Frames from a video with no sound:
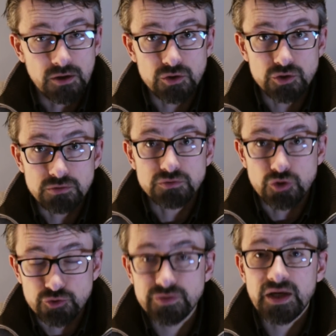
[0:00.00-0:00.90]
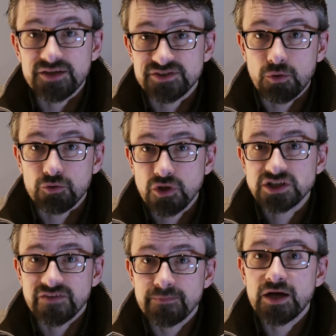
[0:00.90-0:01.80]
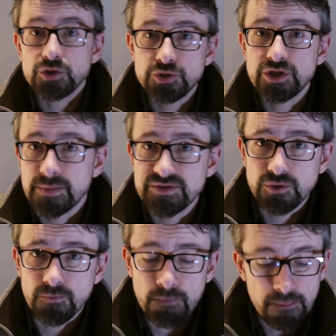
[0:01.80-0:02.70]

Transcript: Euh, je suis assez content, j'avais mal jugé l'émission.